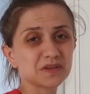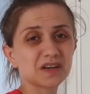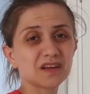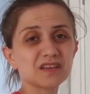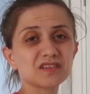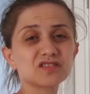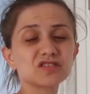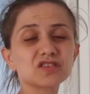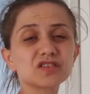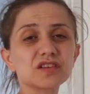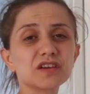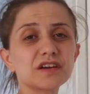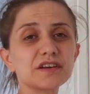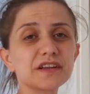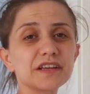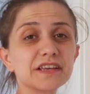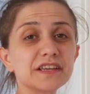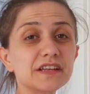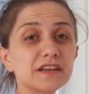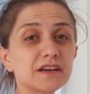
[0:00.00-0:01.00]
Birazcık daha
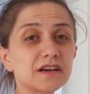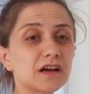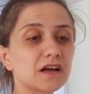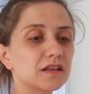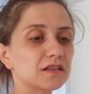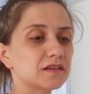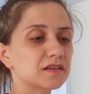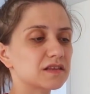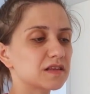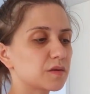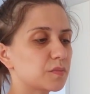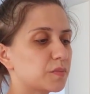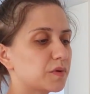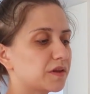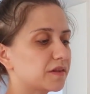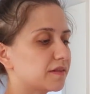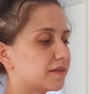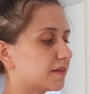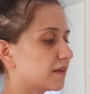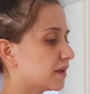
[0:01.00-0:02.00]
renkli kaldı
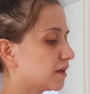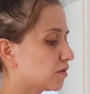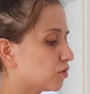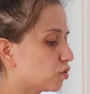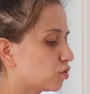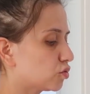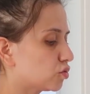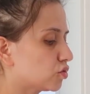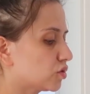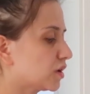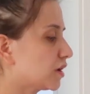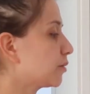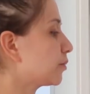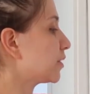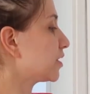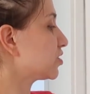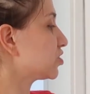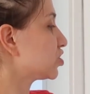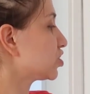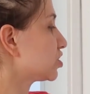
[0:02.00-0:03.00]
sepette. Onu da
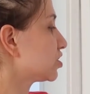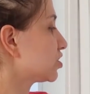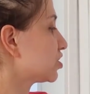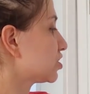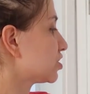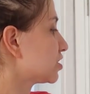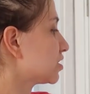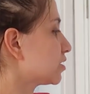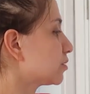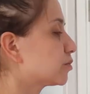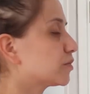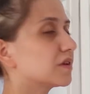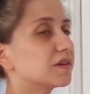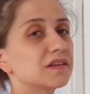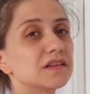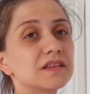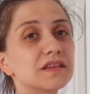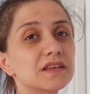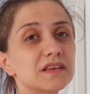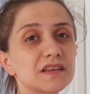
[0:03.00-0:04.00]
hemen çalıştıralım
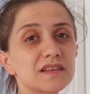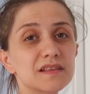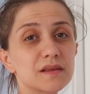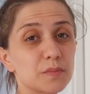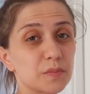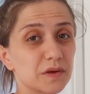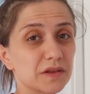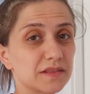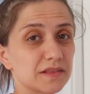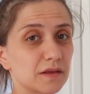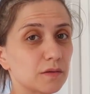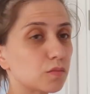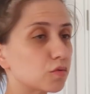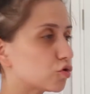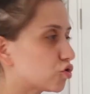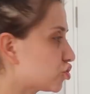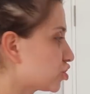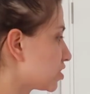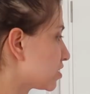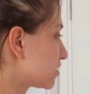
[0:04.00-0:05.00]
da dedi ki sepette
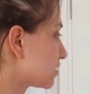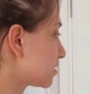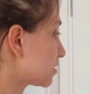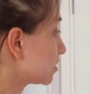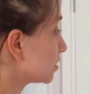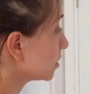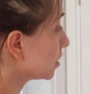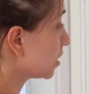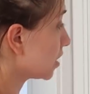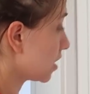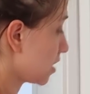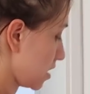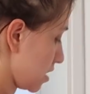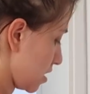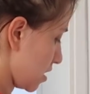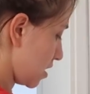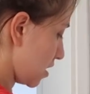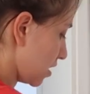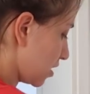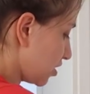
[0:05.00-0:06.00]
boşalsın.
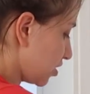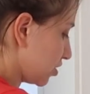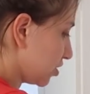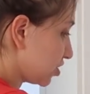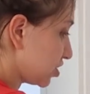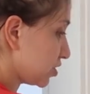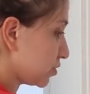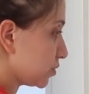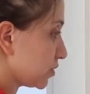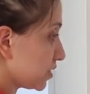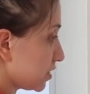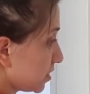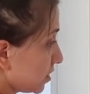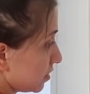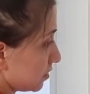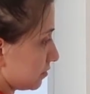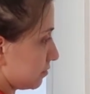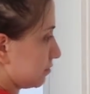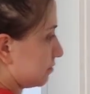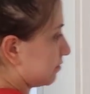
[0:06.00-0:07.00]

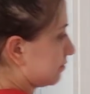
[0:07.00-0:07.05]
Şimdi